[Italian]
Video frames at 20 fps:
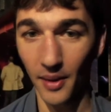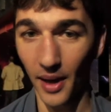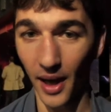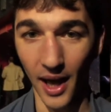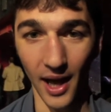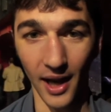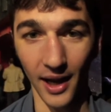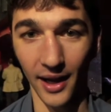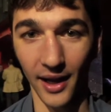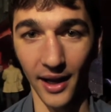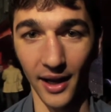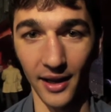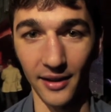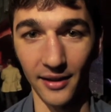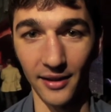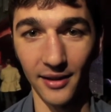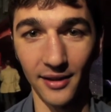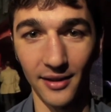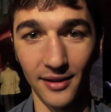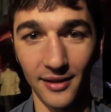Alla
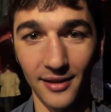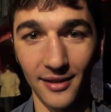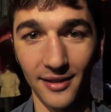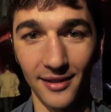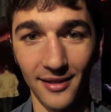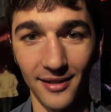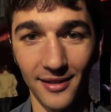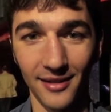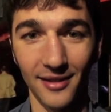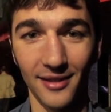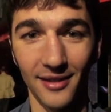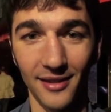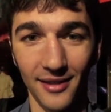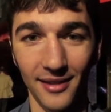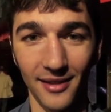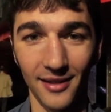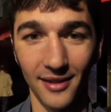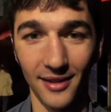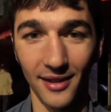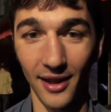grande
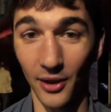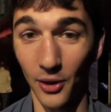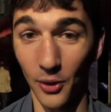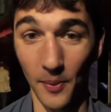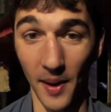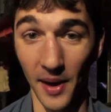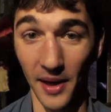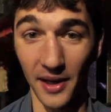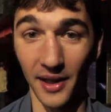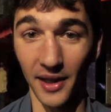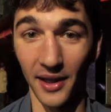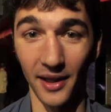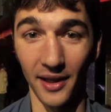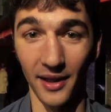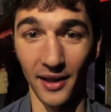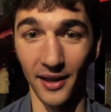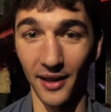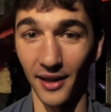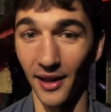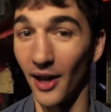domani
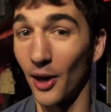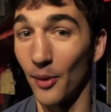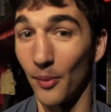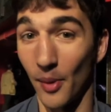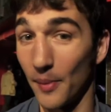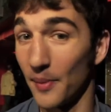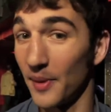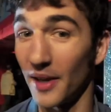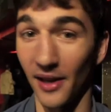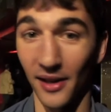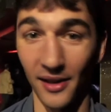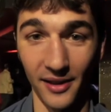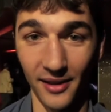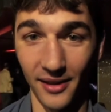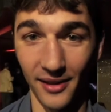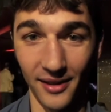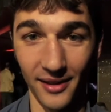è roba mia lì.